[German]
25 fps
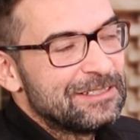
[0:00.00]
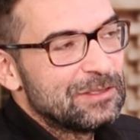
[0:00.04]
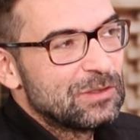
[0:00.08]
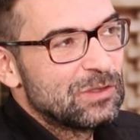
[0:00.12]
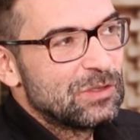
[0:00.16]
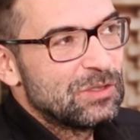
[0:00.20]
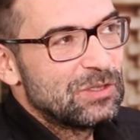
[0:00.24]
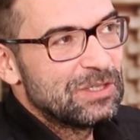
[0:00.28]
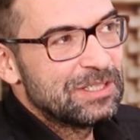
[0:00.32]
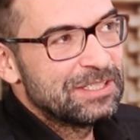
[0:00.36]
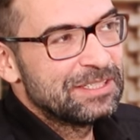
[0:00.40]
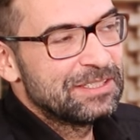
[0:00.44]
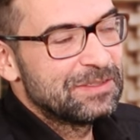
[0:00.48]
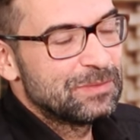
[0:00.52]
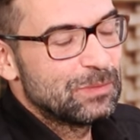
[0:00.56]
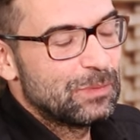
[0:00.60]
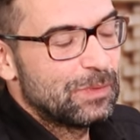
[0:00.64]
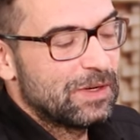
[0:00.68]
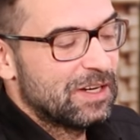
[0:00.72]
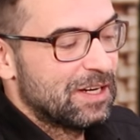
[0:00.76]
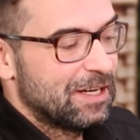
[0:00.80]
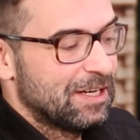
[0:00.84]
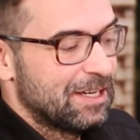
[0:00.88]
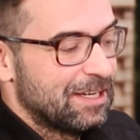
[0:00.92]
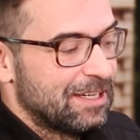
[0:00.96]
natürlich
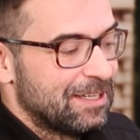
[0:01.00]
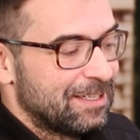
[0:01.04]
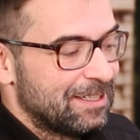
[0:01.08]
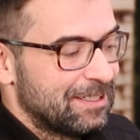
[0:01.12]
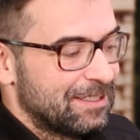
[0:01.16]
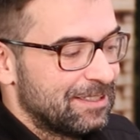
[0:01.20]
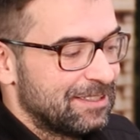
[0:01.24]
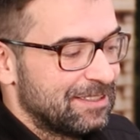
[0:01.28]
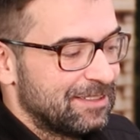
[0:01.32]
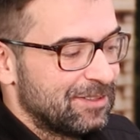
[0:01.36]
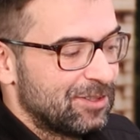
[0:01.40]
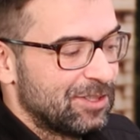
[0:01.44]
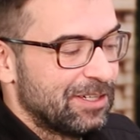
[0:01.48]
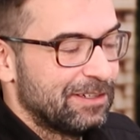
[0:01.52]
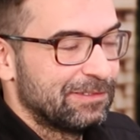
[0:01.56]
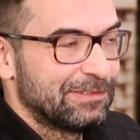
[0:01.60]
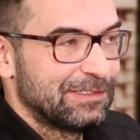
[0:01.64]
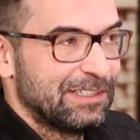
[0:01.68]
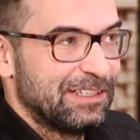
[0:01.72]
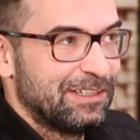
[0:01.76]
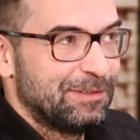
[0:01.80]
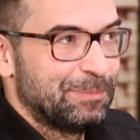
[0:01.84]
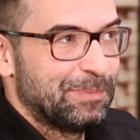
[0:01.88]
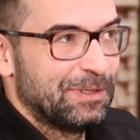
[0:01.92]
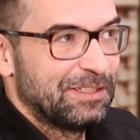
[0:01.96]
bei
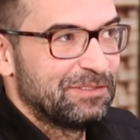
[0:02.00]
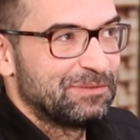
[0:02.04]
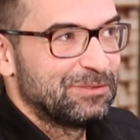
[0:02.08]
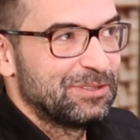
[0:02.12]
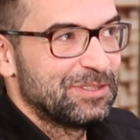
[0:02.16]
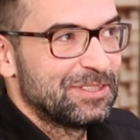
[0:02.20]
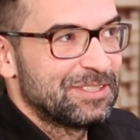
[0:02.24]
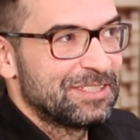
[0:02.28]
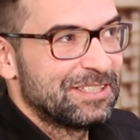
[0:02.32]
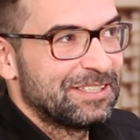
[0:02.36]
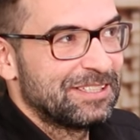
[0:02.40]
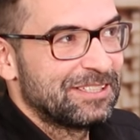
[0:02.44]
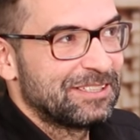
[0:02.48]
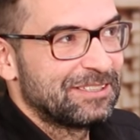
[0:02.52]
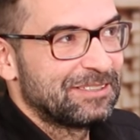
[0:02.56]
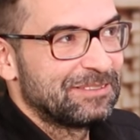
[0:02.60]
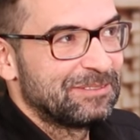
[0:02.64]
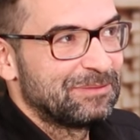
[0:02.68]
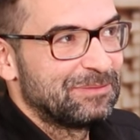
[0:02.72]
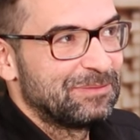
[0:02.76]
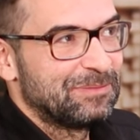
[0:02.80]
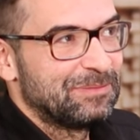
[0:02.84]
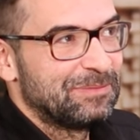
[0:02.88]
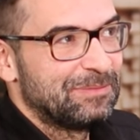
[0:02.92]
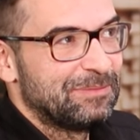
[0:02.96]
Schaftlach Bad Wurzach,
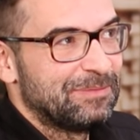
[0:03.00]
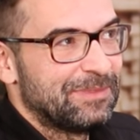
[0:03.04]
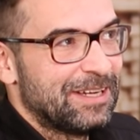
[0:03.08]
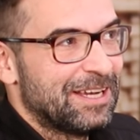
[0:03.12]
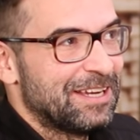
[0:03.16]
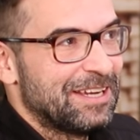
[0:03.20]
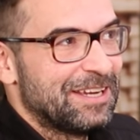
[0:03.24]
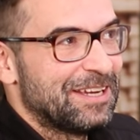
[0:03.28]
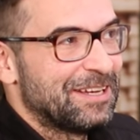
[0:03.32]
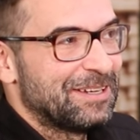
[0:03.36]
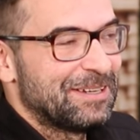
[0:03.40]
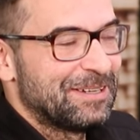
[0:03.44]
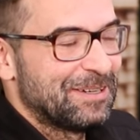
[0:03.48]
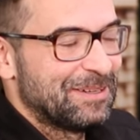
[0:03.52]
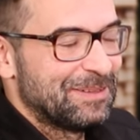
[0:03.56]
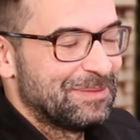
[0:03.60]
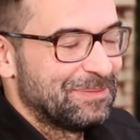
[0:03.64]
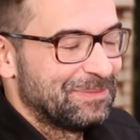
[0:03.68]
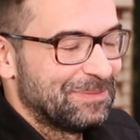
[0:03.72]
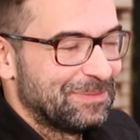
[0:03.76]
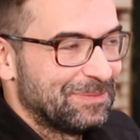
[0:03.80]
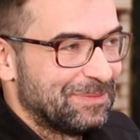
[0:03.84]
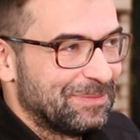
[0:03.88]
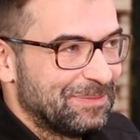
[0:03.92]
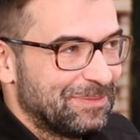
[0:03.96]
äh,
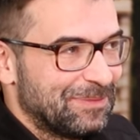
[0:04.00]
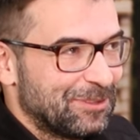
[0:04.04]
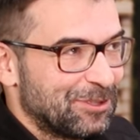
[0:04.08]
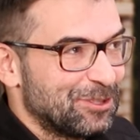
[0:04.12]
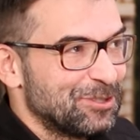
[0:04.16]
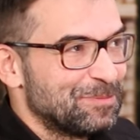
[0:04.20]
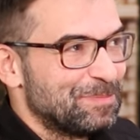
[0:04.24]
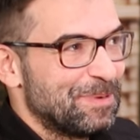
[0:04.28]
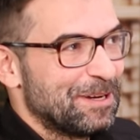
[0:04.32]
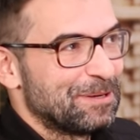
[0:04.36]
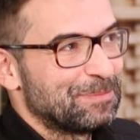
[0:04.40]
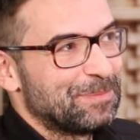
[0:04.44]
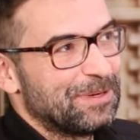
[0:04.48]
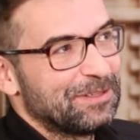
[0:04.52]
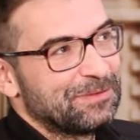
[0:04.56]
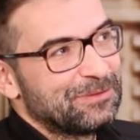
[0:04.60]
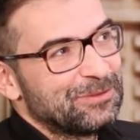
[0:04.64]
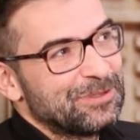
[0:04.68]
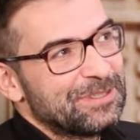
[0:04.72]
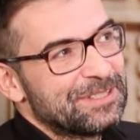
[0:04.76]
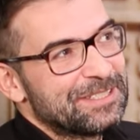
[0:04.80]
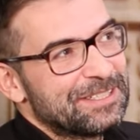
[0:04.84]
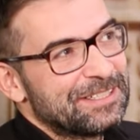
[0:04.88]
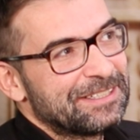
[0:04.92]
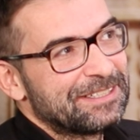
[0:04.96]
ähm, Rosberg Bad
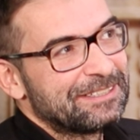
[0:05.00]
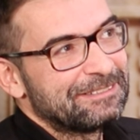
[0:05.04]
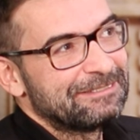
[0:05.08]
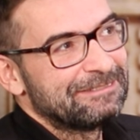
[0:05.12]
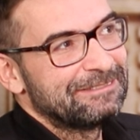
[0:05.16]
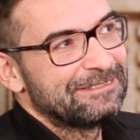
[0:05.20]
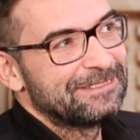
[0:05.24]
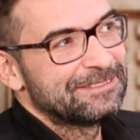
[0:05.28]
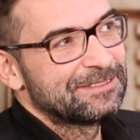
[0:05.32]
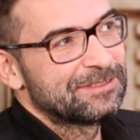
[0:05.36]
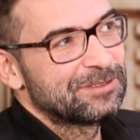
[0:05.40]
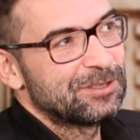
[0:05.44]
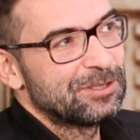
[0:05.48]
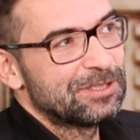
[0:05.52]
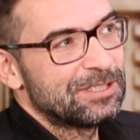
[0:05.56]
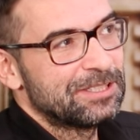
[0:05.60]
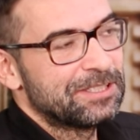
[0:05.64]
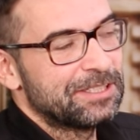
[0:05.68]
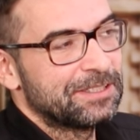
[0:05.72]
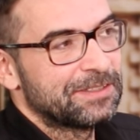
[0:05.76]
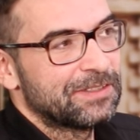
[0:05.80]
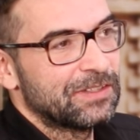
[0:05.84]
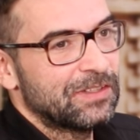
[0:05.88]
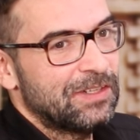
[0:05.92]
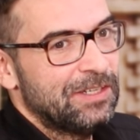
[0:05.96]
Wurzach
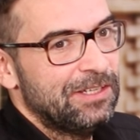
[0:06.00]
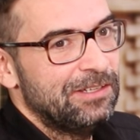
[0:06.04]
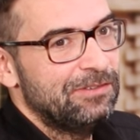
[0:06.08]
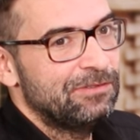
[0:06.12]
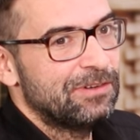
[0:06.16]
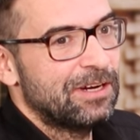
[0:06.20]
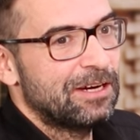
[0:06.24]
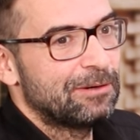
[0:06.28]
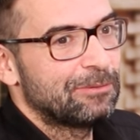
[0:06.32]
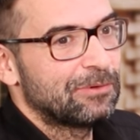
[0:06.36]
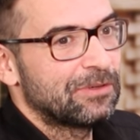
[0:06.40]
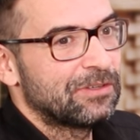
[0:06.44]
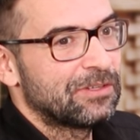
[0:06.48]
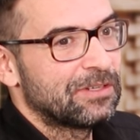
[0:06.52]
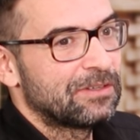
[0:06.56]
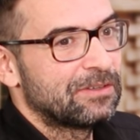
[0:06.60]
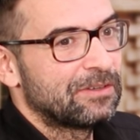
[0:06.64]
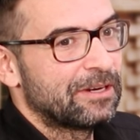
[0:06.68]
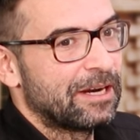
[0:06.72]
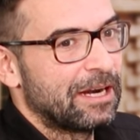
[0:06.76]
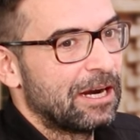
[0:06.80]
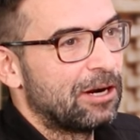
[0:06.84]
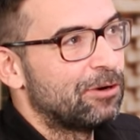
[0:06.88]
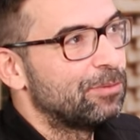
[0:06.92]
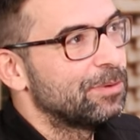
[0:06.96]
deutlich attraktiver, aber ich
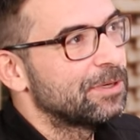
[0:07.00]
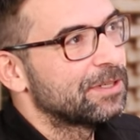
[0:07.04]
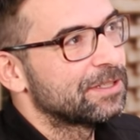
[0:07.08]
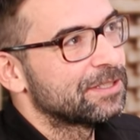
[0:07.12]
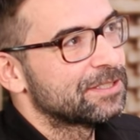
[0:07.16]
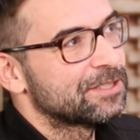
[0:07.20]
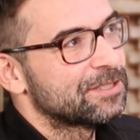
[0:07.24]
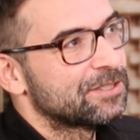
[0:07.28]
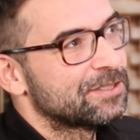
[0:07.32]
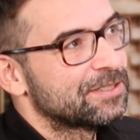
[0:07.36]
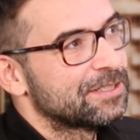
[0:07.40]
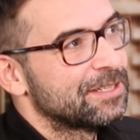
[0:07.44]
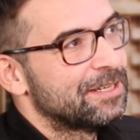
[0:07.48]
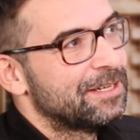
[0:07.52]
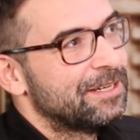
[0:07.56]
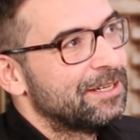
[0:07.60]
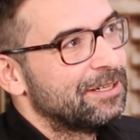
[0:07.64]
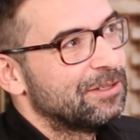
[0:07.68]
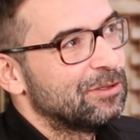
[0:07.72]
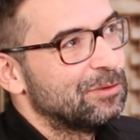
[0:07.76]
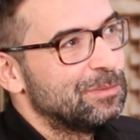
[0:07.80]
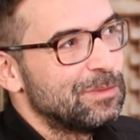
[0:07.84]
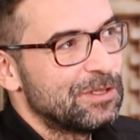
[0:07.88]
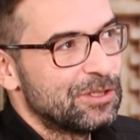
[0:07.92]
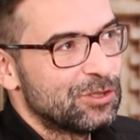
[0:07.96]
glaube, dass,
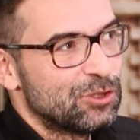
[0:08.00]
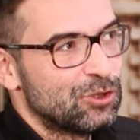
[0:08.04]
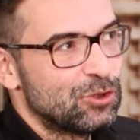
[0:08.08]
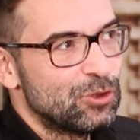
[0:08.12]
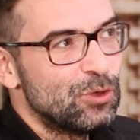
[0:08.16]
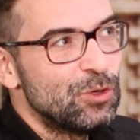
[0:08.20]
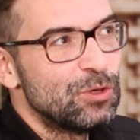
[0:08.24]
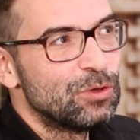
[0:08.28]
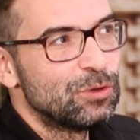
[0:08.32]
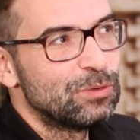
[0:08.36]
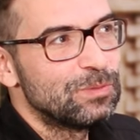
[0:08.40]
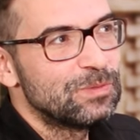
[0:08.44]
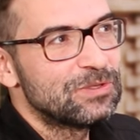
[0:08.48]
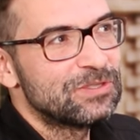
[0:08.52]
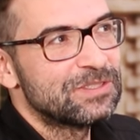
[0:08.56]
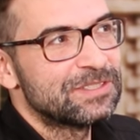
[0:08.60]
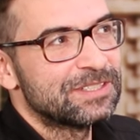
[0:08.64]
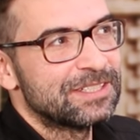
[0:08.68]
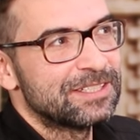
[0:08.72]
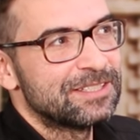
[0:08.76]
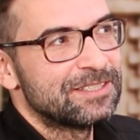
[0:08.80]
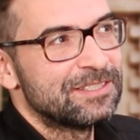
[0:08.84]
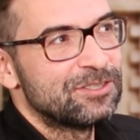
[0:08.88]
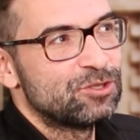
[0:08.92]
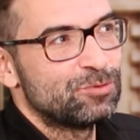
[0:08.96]
um das schön
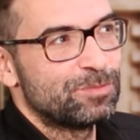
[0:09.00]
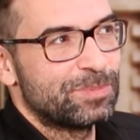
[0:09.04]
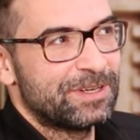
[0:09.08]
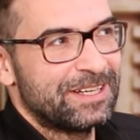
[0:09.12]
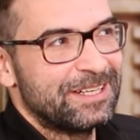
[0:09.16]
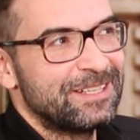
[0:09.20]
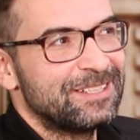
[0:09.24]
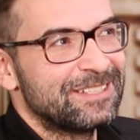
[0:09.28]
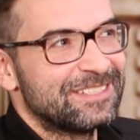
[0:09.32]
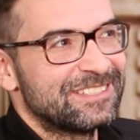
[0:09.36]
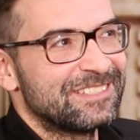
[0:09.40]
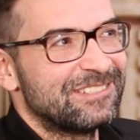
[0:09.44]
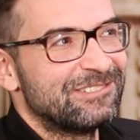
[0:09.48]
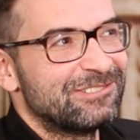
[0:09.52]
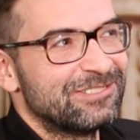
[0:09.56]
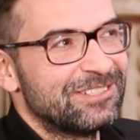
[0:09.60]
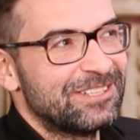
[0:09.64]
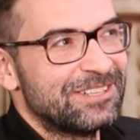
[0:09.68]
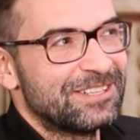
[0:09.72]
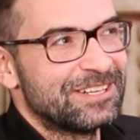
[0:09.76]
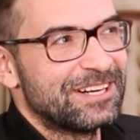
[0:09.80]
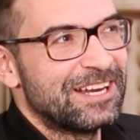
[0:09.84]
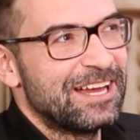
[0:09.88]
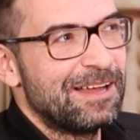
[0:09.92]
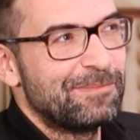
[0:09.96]
umzusetzen, sprengt das auch
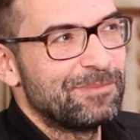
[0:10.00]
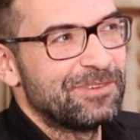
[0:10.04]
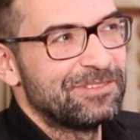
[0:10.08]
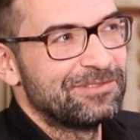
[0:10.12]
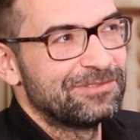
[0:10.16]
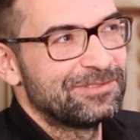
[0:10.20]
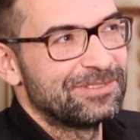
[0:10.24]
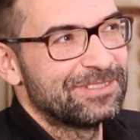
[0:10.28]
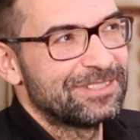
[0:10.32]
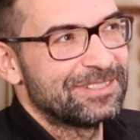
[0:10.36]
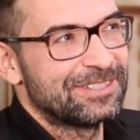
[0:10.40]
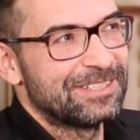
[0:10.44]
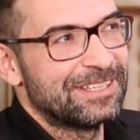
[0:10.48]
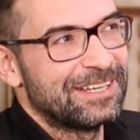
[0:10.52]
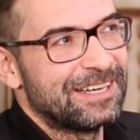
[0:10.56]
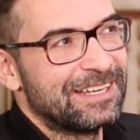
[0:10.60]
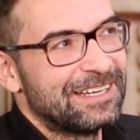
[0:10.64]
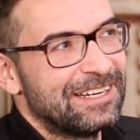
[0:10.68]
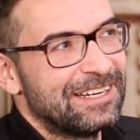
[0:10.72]
den Rahmen von so einer